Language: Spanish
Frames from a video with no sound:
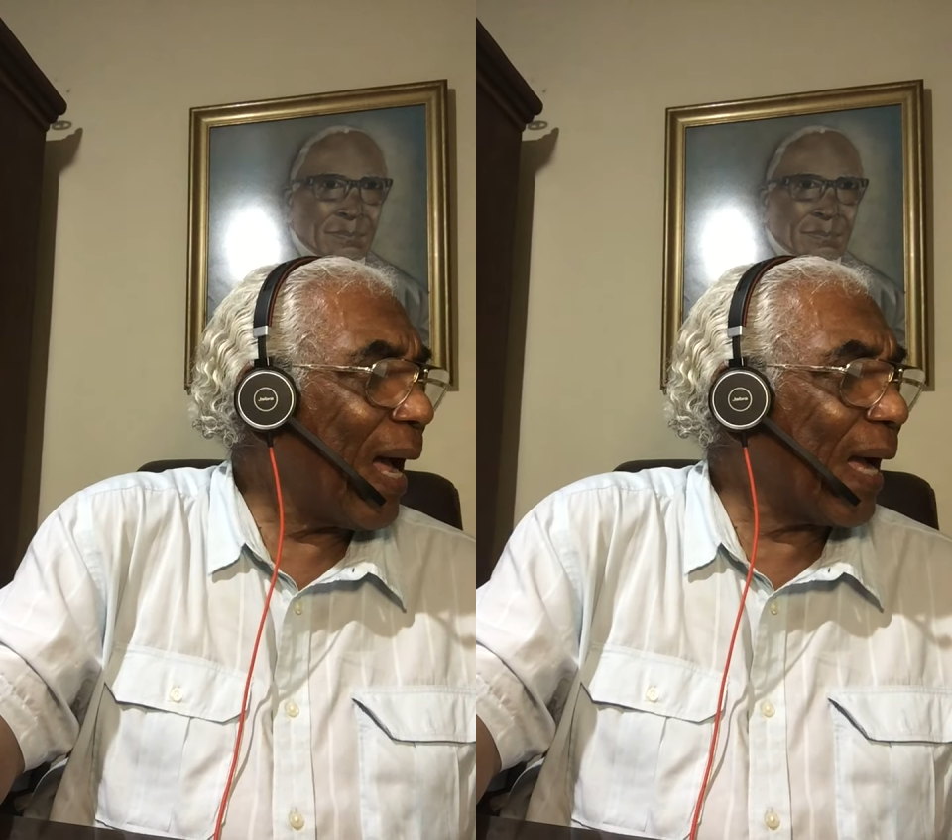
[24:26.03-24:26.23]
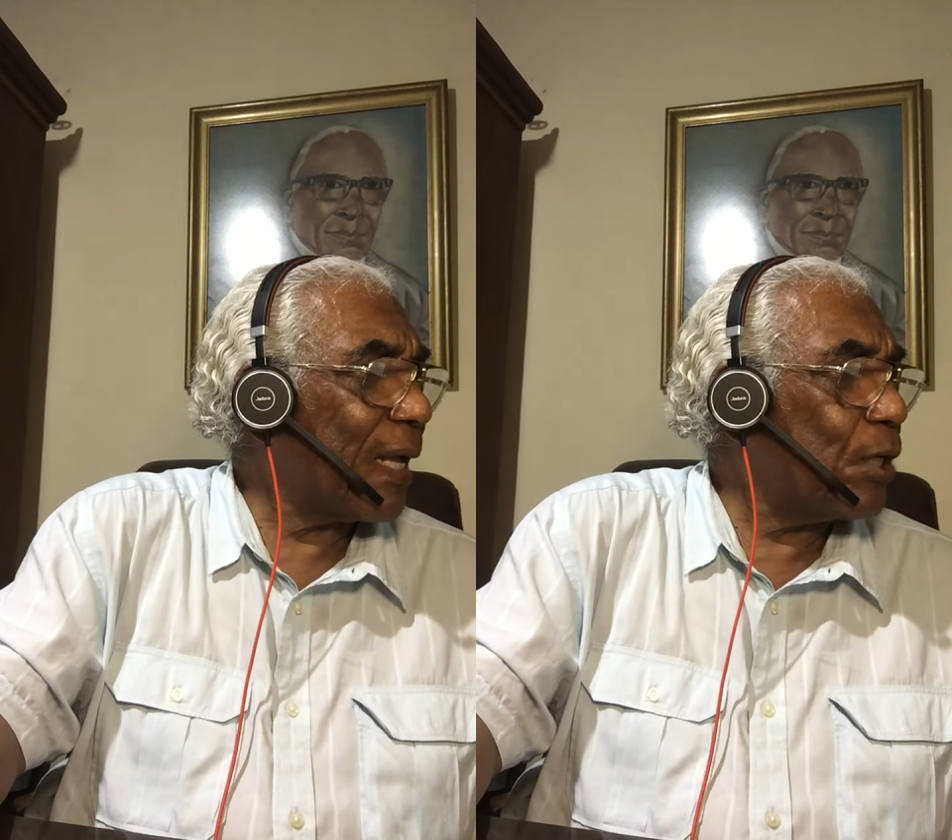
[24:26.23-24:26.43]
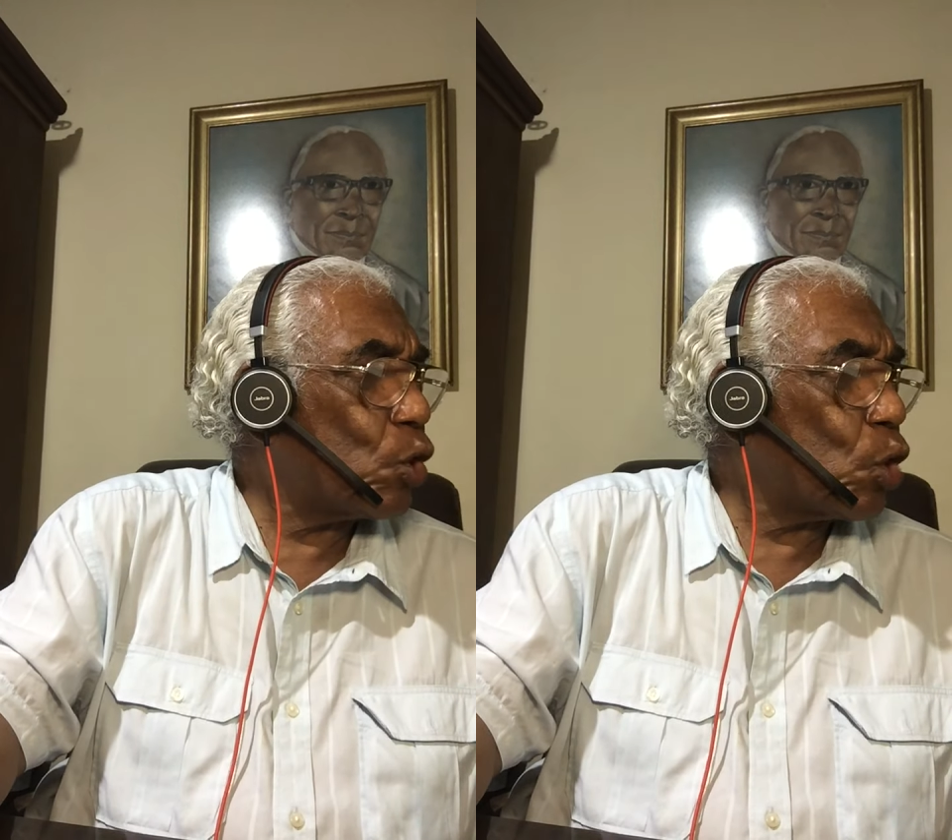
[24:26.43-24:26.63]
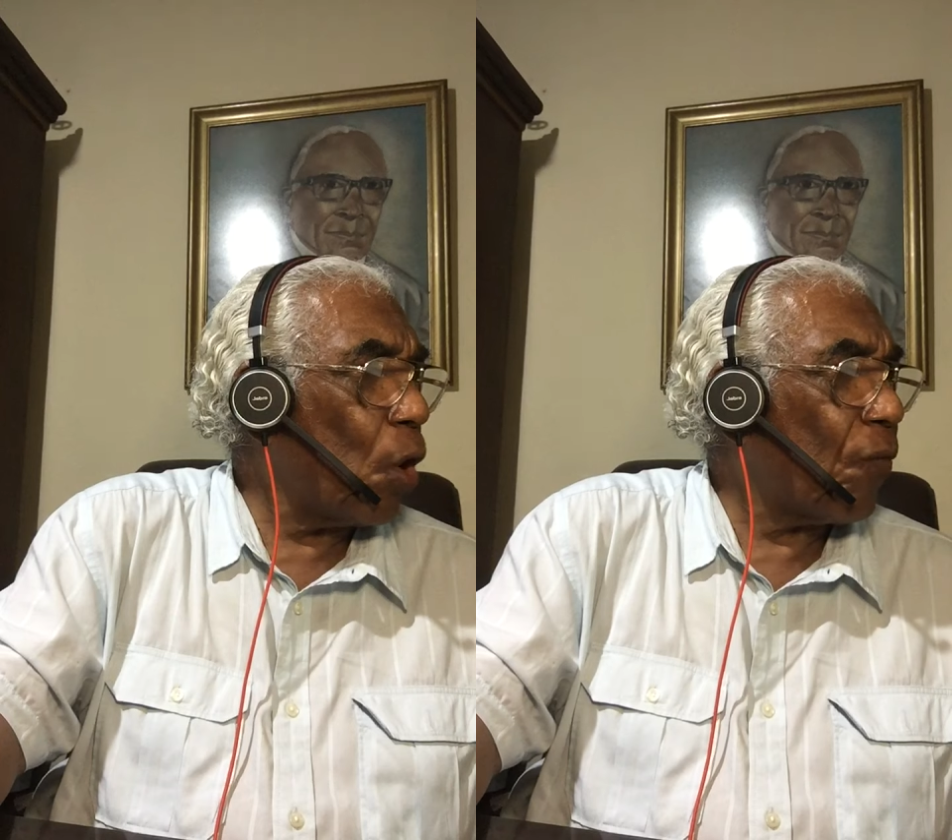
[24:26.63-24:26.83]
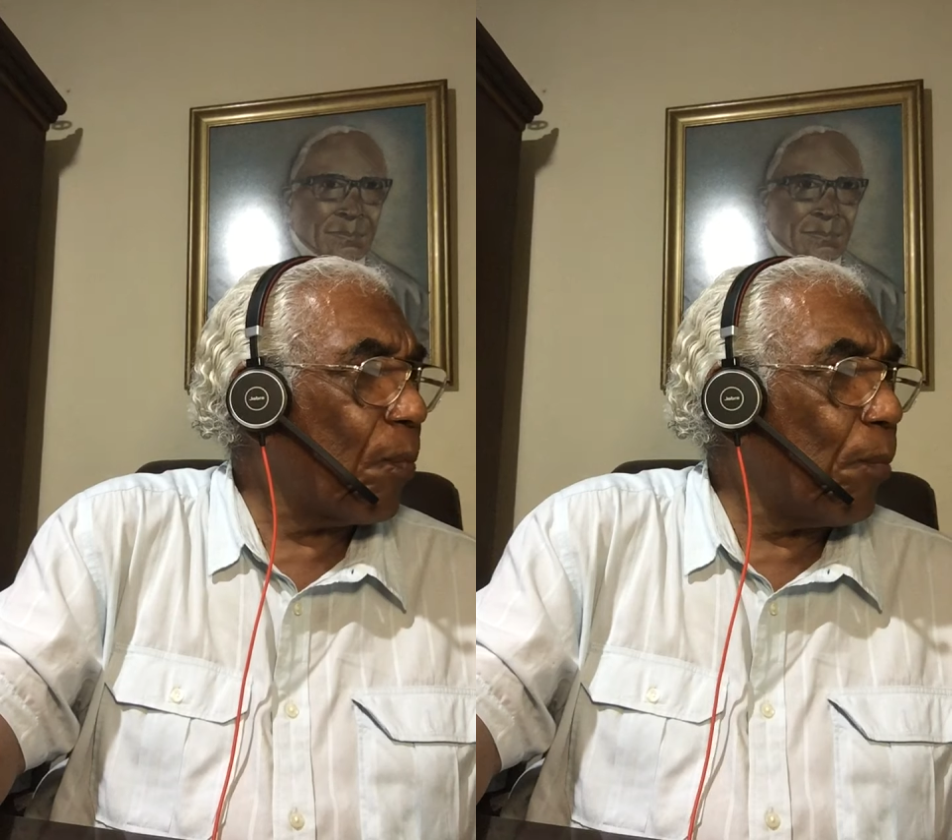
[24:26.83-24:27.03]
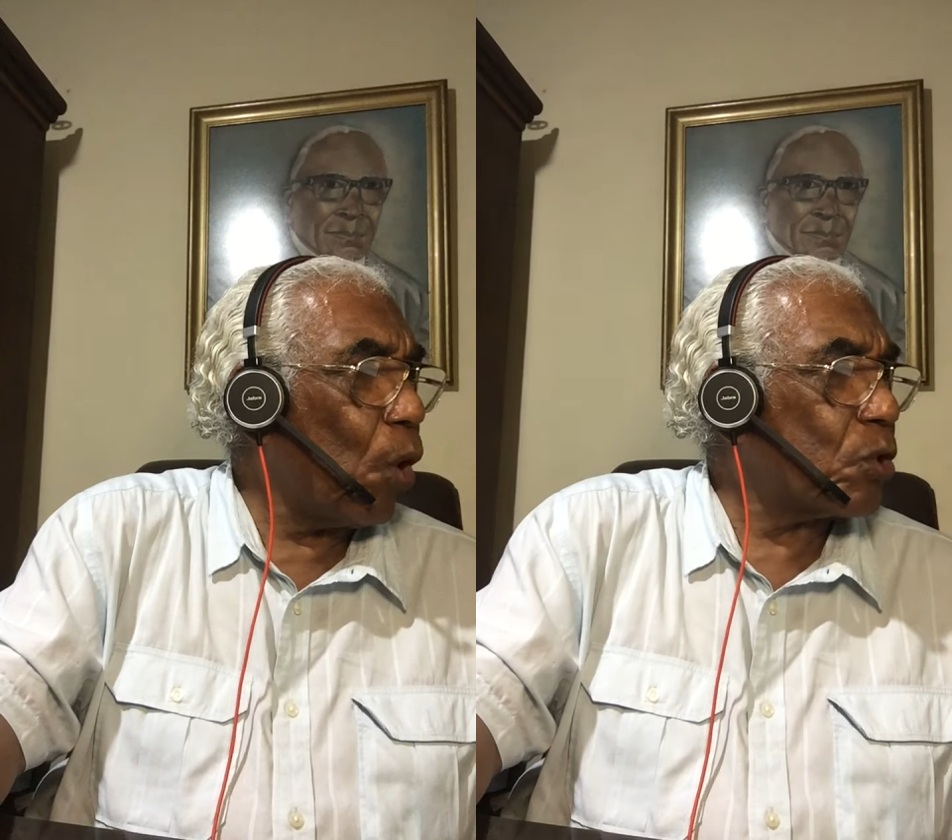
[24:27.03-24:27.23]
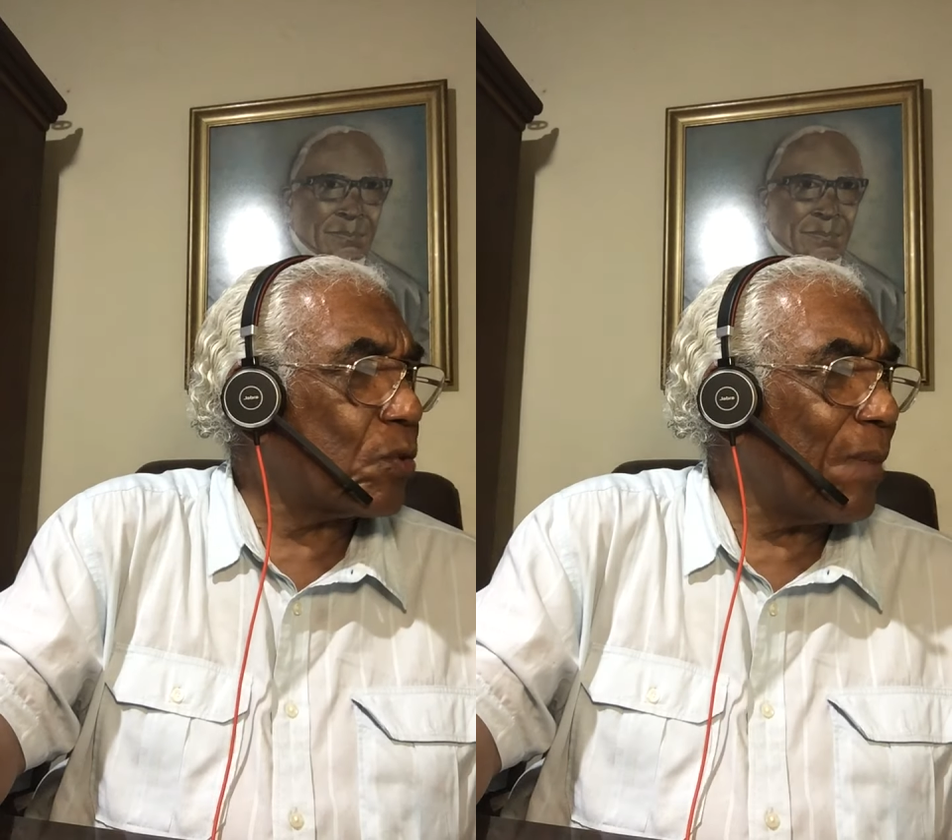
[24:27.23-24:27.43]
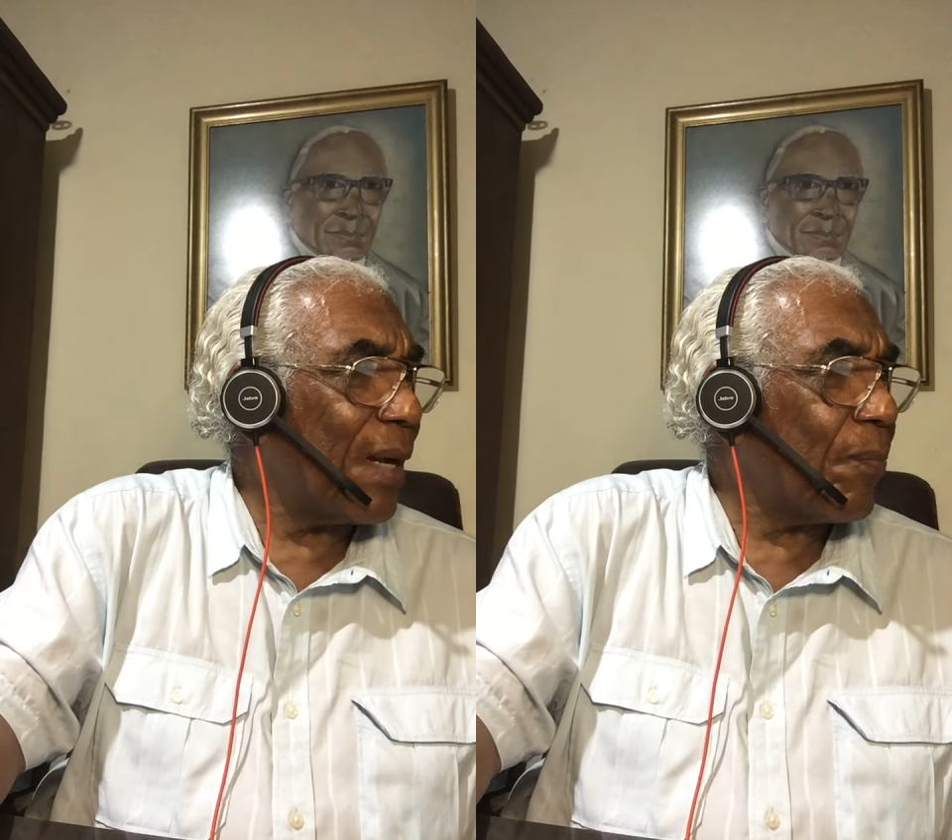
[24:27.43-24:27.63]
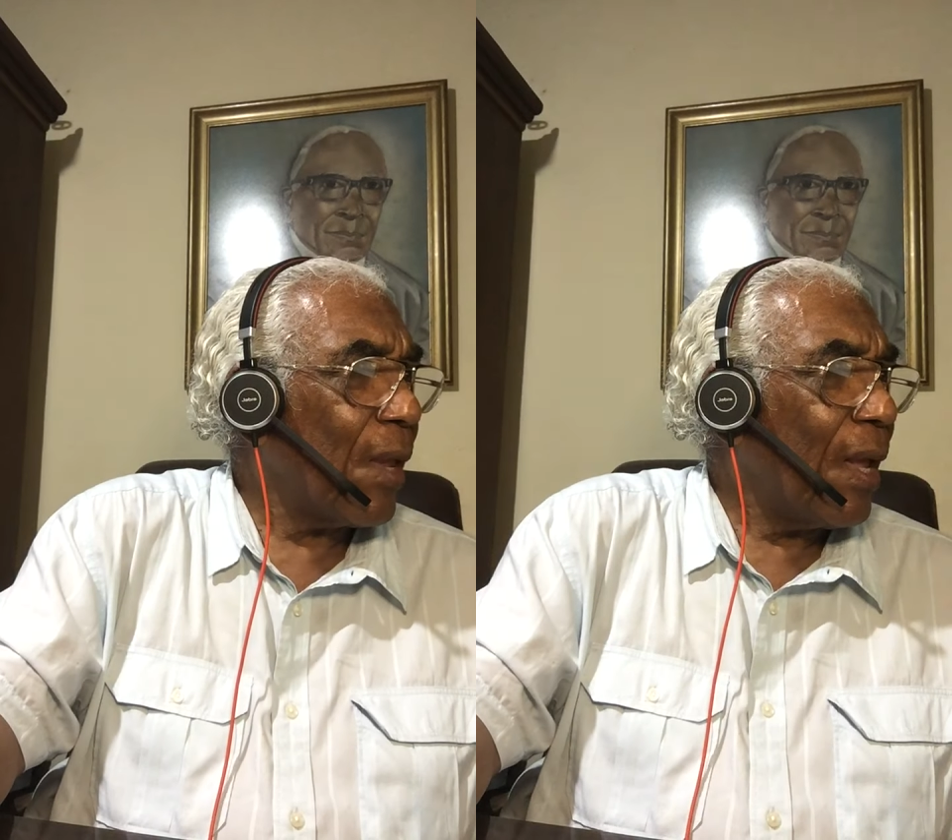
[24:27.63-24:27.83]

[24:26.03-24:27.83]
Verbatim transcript: a Kirchhoff, Boltzmann,